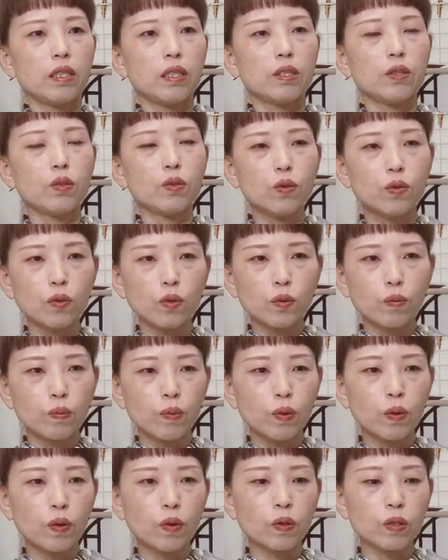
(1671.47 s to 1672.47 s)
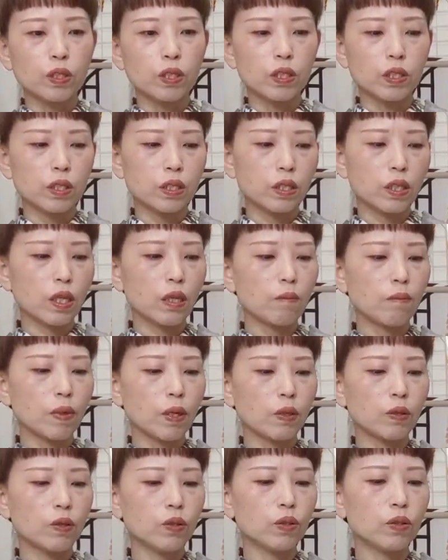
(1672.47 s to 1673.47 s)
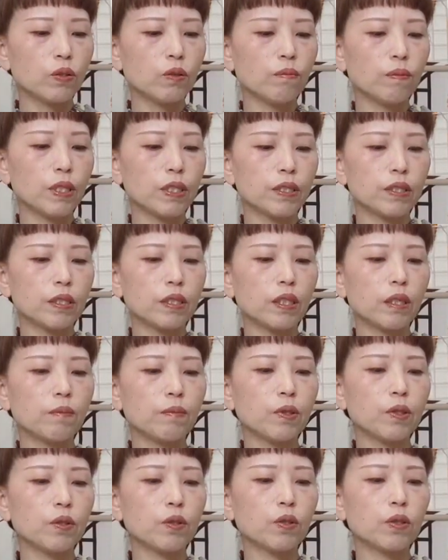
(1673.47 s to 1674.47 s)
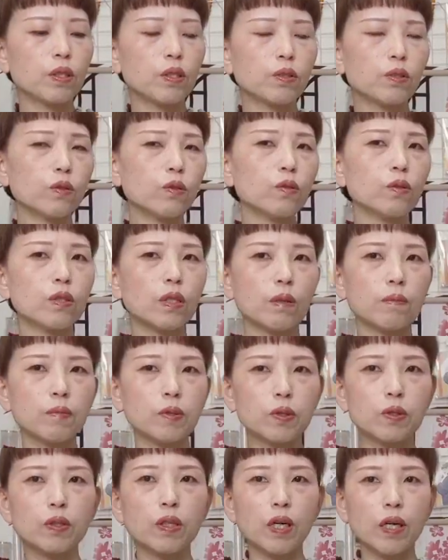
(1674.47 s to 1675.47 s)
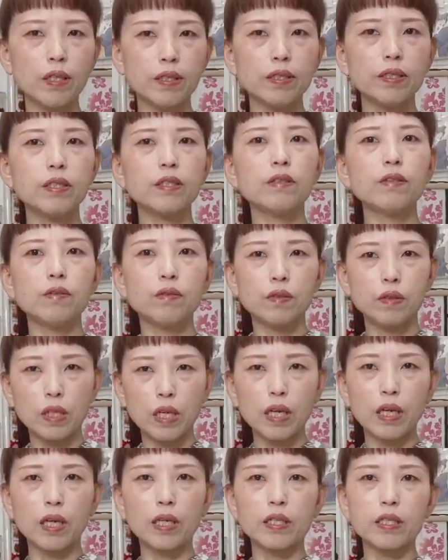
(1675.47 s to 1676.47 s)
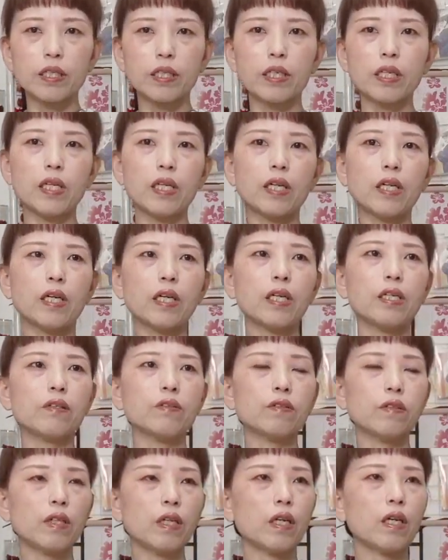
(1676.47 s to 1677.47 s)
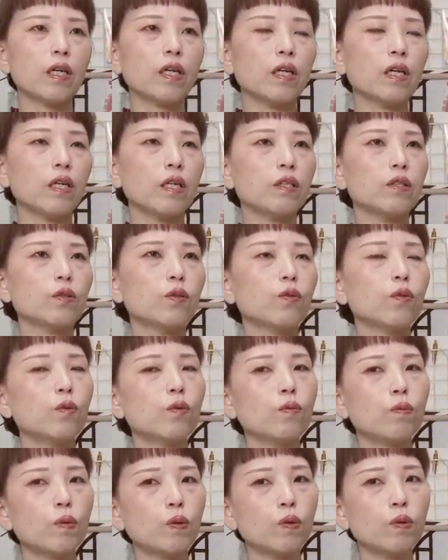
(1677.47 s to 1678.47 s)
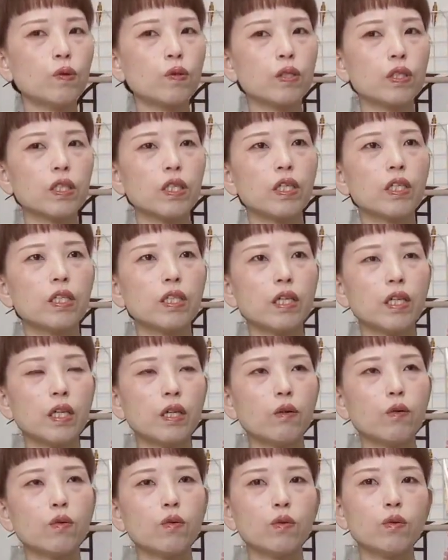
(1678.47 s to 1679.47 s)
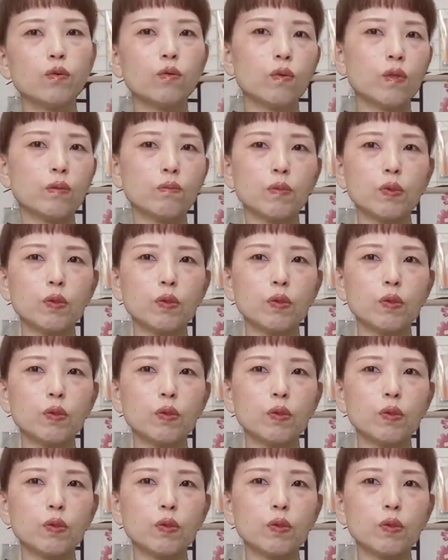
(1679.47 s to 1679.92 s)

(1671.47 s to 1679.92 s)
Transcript: でその子も実際真冬のめっちゃ寒い時はちょっと寒く感じるので着れないので、そこも着れたらこの子は